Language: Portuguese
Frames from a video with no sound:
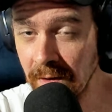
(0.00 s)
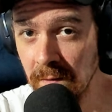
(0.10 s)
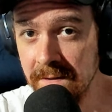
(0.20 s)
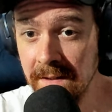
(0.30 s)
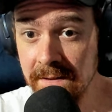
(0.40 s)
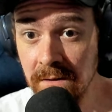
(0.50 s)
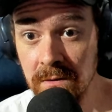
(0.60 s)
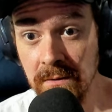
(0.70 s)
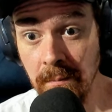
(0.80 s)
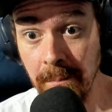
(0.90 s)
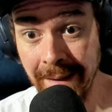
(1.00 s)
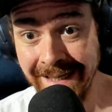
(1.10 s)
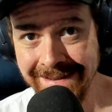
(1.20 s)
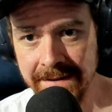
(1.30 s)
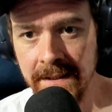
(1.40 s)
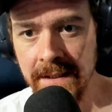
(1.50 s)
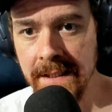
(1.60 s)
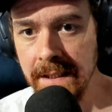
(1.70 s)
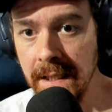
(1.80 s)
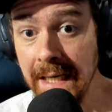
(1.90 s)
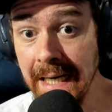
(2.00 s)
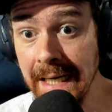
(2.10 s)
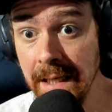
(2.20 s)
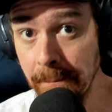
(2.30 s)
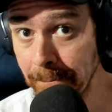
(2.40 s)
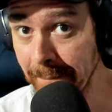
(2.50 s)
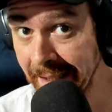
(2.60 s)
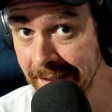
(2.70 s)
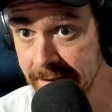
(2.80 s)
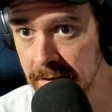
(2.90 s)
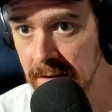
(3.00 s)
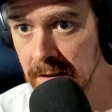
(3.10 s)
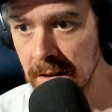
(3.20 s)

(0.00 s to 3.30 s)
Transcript: em consideração o jogo base, carga média.